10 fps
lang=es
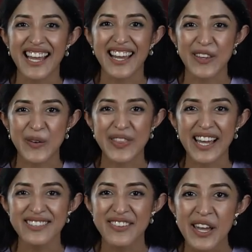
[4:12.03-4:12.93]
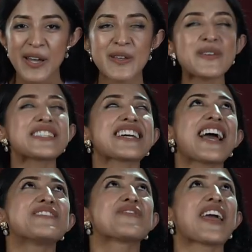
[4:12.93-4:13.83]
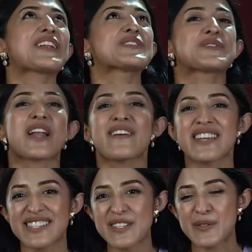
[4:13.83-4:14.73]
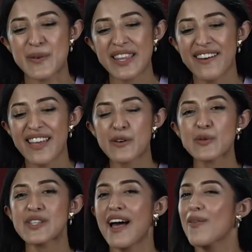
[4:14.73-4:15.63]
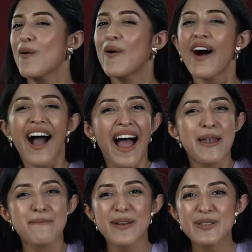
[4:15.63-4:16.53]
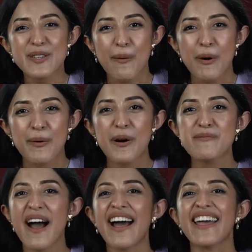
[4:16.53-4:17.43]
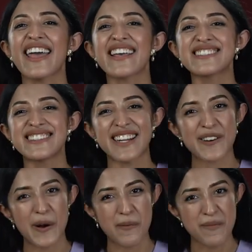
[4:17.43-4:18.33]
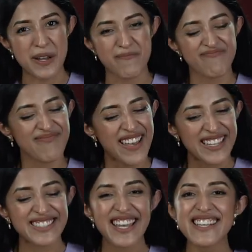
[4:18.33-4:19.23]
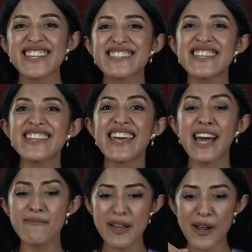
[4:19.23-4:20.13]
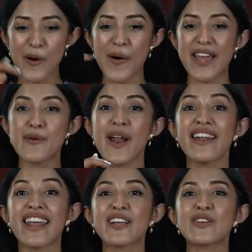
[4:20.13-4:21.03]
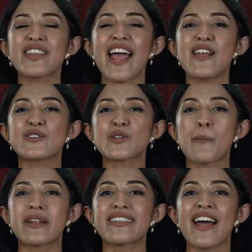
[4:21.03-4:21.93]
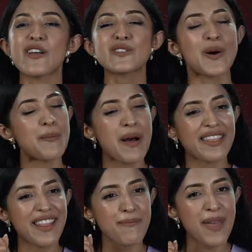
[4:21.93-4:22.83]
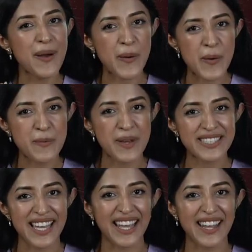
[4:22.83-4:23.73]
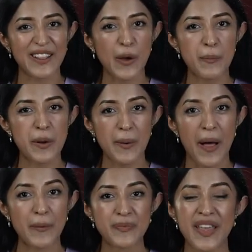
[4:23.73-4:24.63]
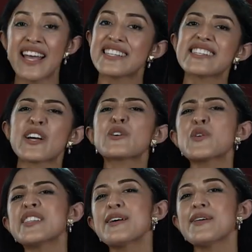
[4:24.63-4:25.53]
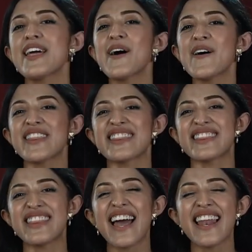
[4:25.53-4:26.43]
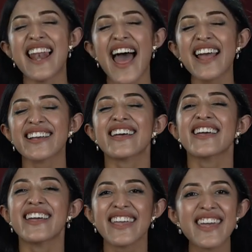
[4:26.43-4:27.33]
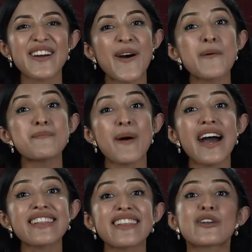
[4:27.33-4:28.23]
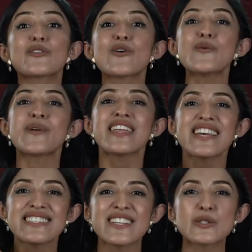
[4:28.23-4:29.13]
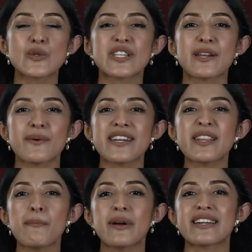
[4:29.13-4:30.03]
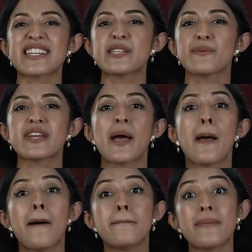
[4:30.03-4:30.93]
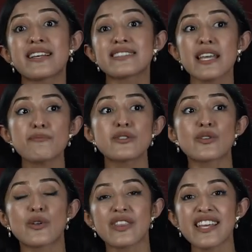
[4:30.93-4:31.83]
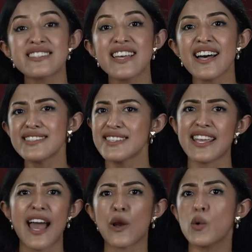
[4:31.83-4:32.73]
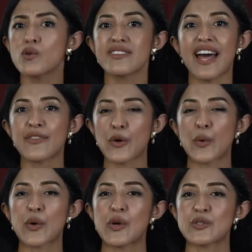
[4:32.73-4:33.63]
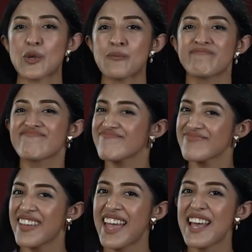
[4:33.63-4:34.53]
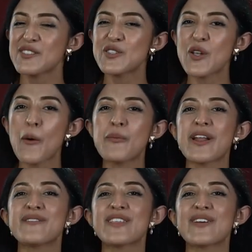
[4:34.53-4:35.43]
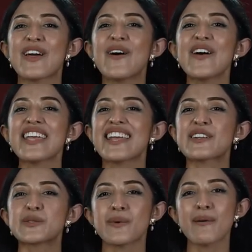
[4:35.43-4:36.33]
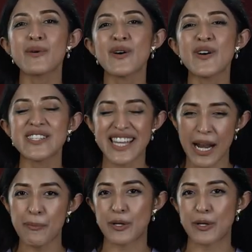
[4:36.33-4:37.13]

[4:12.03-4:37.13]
Cayota? Yo sé que al menos una vez en su vida habían usado, al menos como broma, este nombre. Si es así, déjamelo en una anécdota en los comentarios o mándame un mensajito privado. Si te gustó este video, dale like y comparte. No te olvides de suscribirte para recibir más tips, noticias y algún dato curioso. Eso es todo por el video de hoy y nos vemos en la